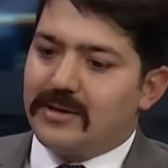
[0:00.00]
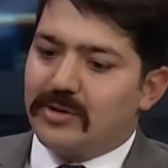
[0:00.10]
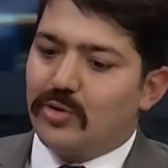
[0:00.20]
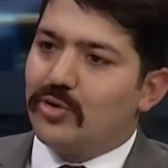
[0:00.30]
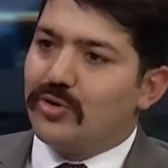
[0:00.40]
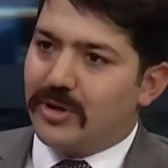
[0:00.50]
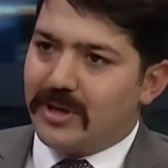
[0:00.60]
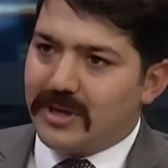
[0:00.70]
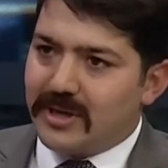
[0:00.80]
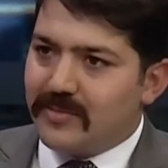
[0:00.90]

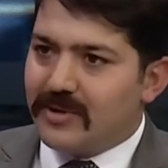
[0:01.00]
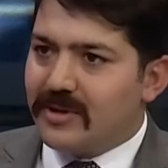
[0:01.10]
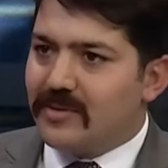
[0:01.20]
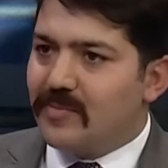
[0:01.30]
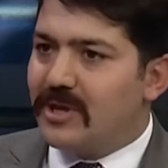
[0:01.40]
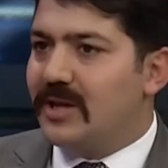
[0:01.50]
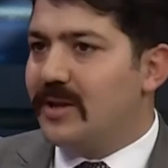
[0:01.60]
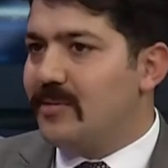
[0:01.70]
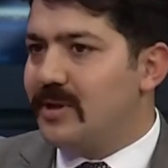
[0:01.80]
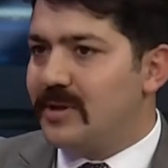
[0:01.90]
doktora gibi
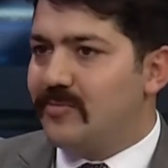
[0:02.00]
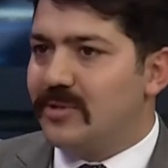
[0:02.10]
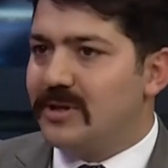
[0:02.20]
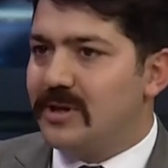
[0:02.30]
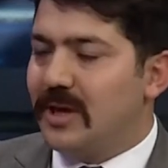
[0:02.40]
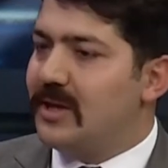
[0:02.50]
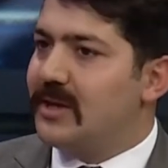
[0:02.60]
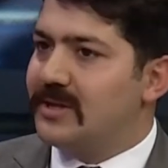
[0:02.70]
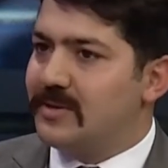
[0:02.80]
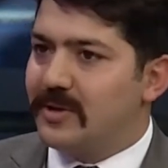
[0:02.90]
planlamalarım var. Allah
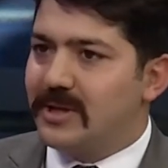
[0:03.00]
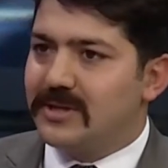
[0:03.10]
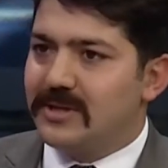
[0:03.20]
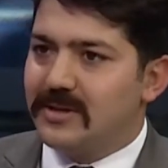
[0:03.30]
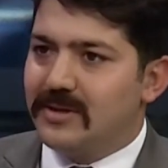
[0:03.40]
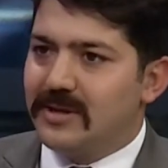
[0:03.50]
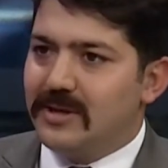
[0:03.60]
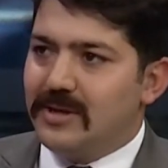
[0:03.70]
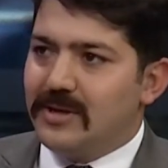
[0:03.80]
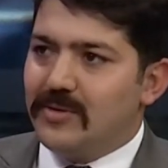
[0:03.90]
nasip ederse
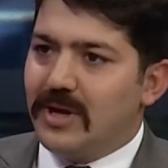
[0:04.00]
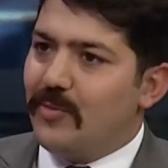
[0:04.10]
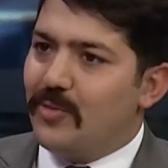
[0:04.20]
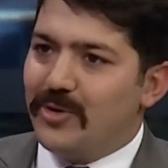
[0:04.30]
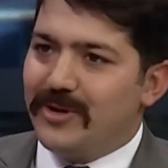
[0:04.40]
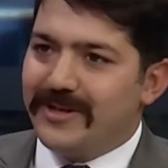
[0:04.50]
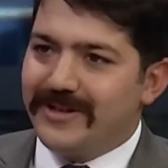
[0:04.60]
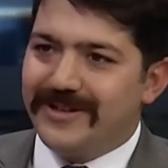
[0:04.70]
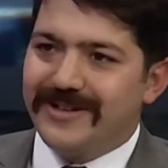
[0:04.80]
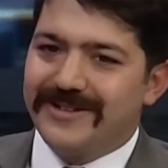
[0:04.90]
yani böyle
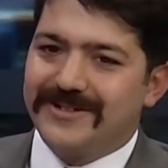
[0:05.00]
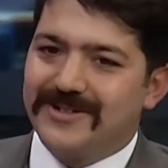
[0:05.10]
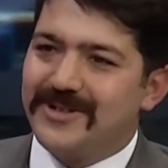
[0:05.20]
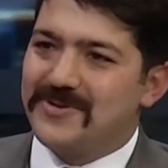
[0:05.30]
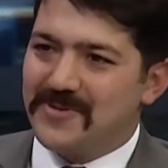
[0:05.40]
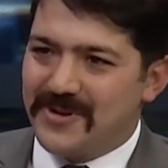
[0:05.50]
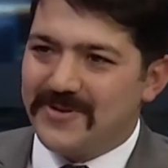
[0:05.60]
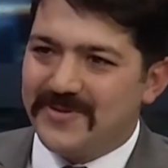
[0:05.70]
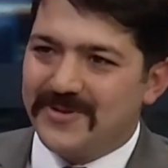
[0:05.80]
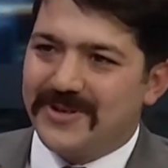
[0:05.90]

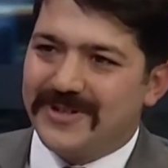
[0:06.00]
çalışmalarımız var.